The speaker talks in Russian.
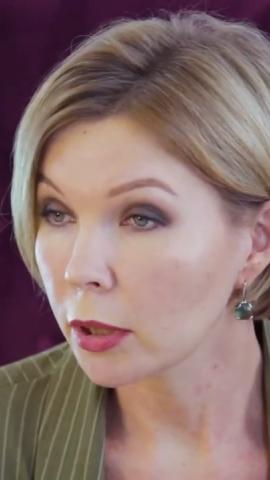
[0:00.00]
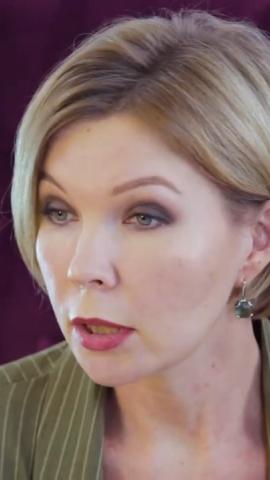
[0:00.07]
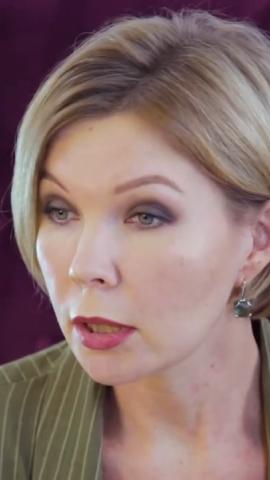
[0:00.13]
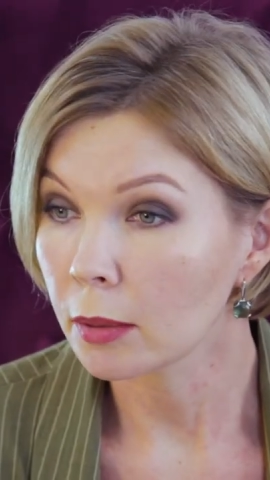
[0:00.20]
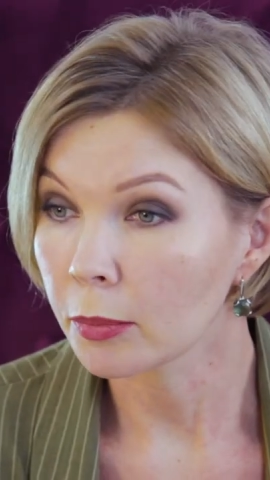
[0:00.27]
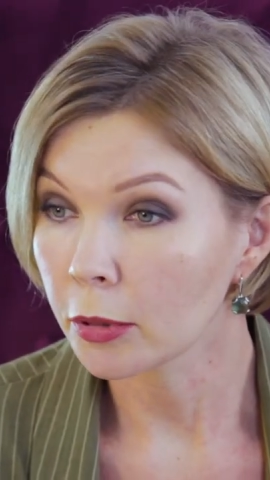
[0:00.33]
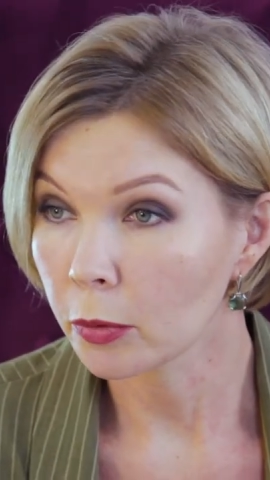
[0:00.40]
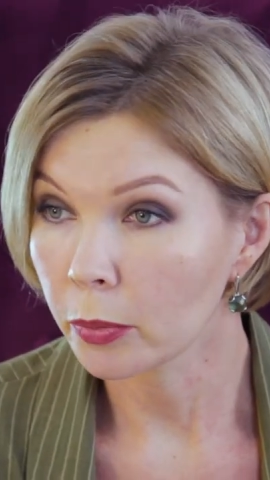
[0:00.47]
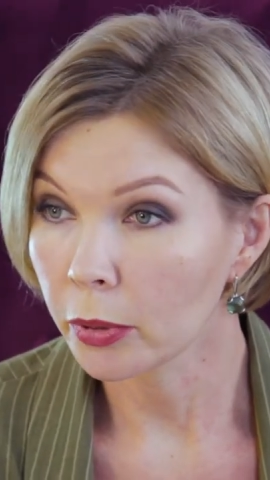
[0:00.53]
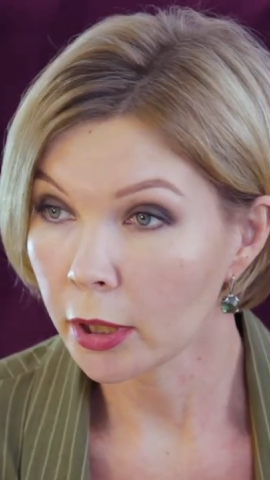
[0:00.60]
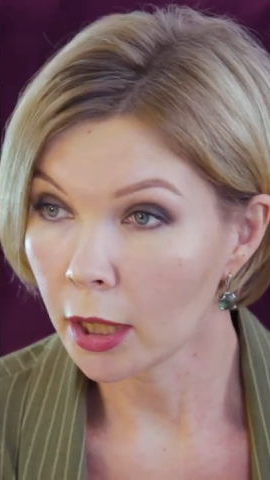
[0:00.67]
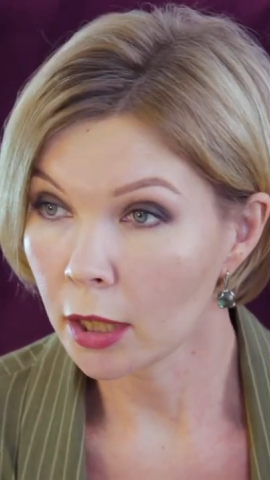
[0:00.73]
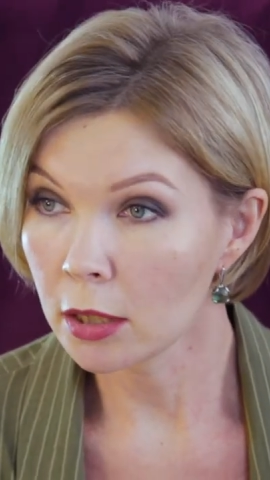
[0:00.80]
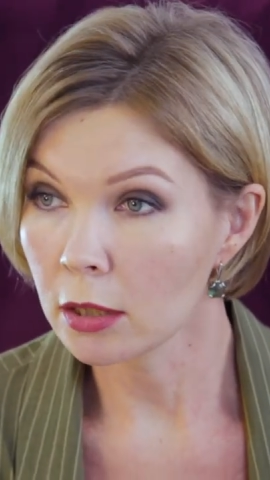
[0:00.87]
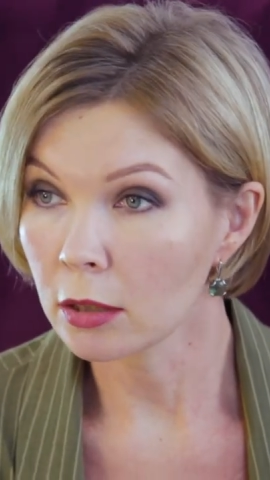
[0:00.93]
Эти
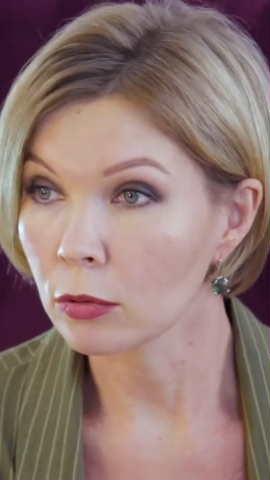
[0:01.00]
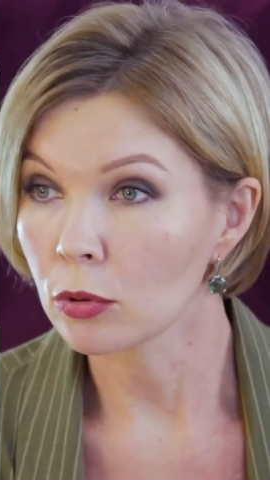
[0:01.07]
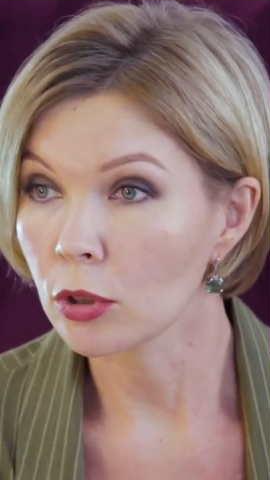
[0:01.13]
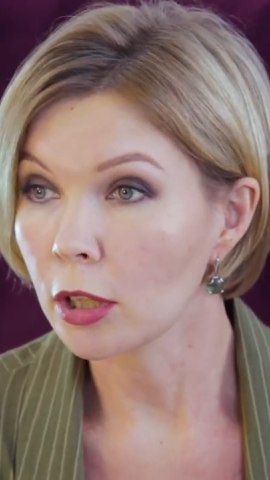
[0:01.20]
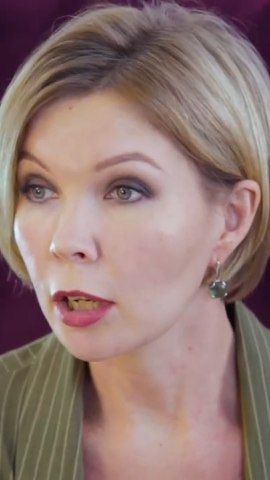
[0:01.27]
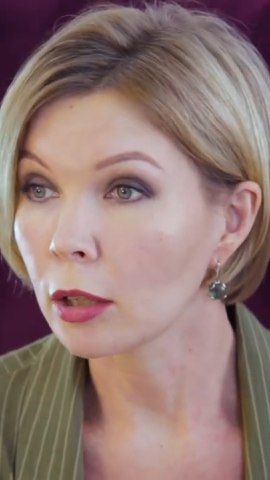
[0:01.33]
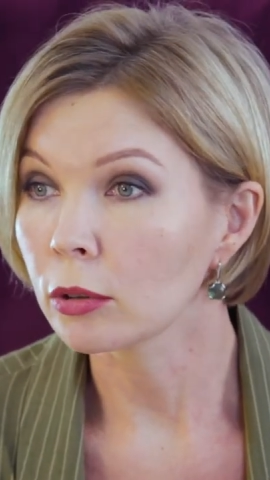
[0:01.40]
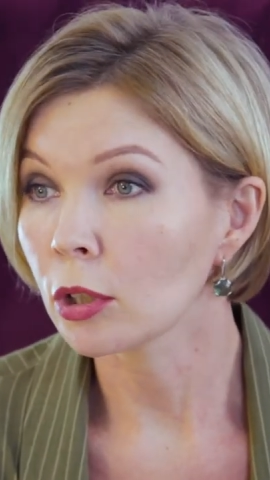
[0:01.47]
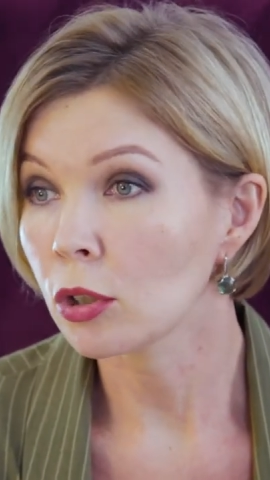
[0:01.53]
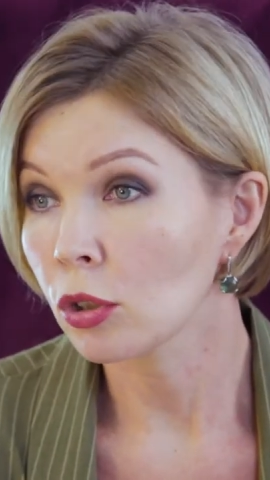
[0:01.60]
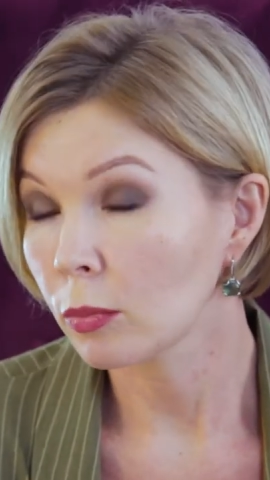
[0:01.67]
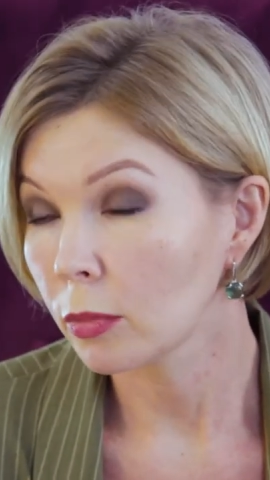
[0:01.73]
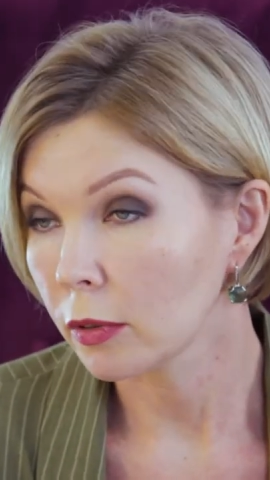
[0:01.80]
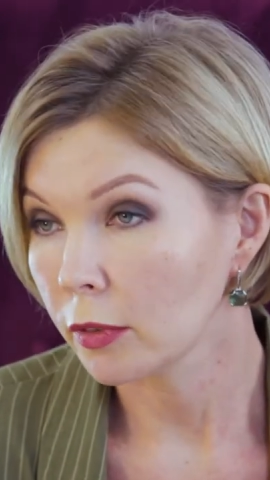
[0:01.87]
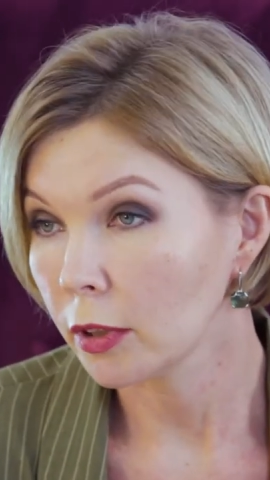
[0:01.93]
предприятия уделяют
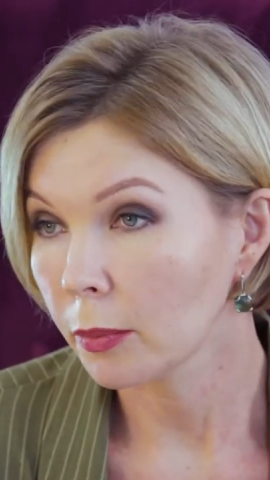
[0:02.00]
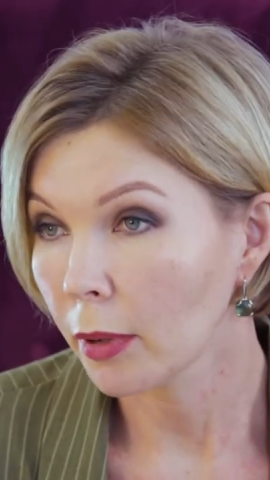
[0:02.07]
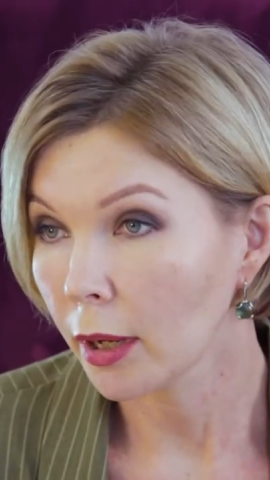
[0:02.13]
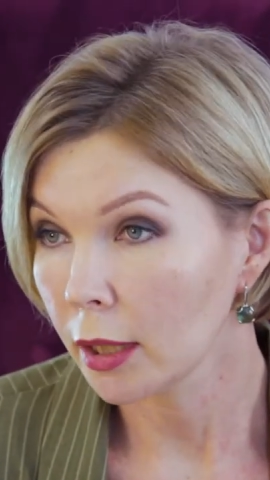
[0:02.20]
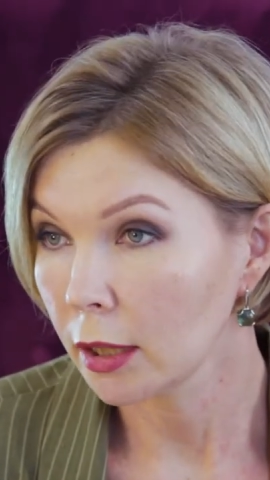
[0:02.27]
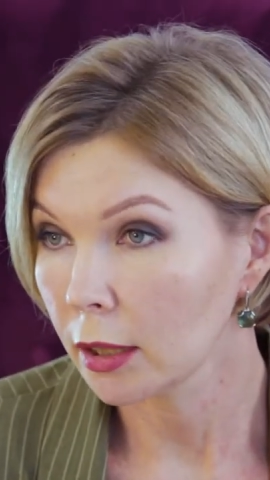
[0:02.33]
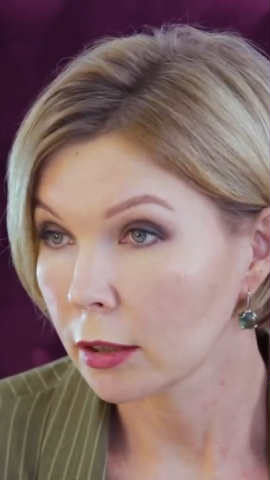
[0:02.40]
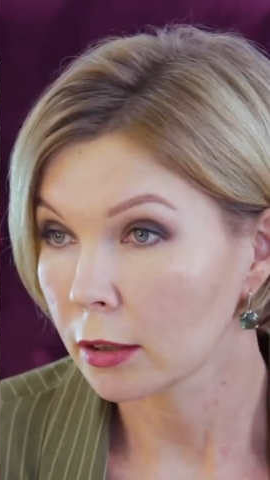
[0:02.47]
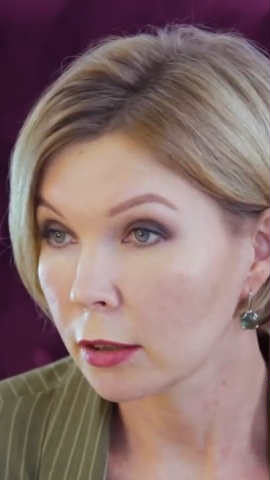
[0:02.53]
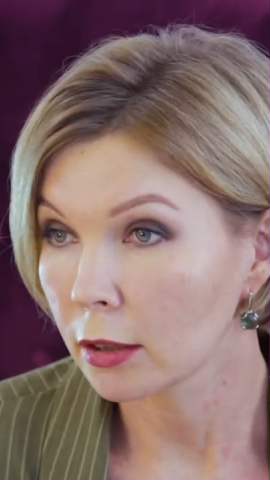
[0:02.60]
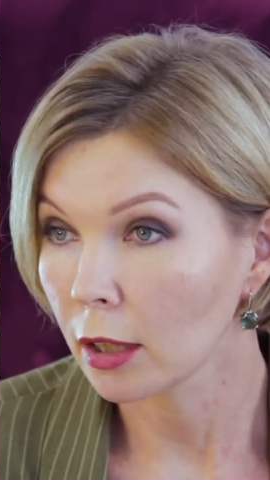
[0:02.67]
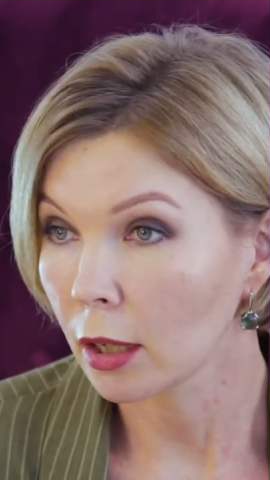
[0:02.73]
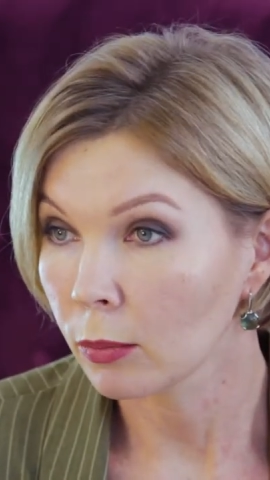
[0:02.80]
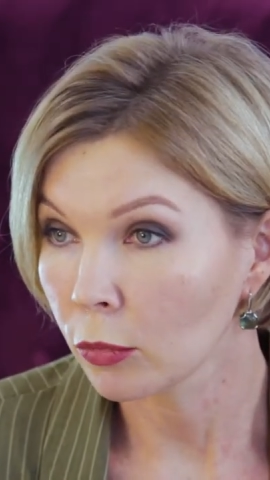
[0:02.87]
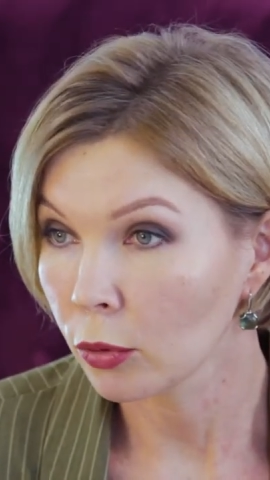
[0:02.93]
особое внимание
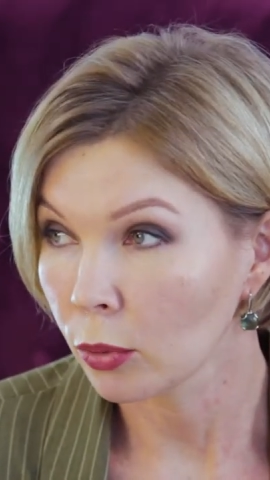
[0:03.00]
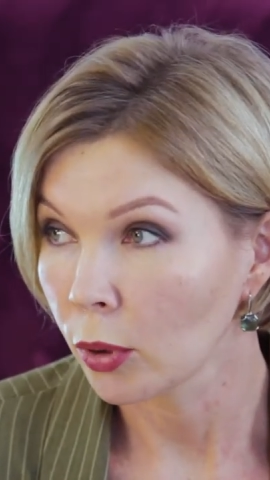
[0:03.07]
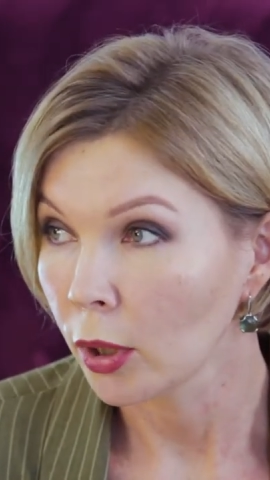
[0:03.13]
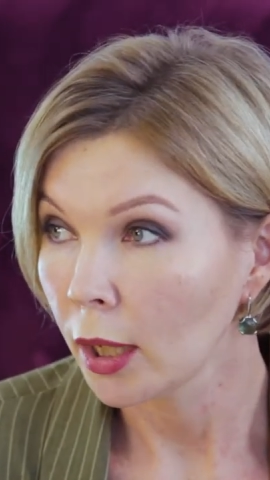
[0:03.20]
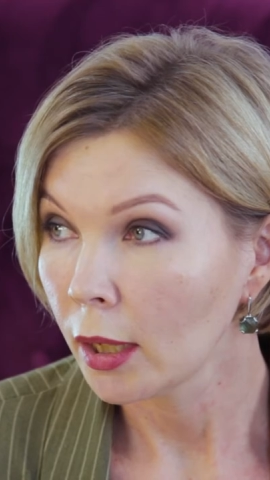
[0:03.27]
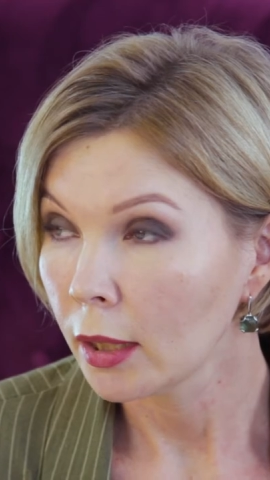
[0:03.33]
тому,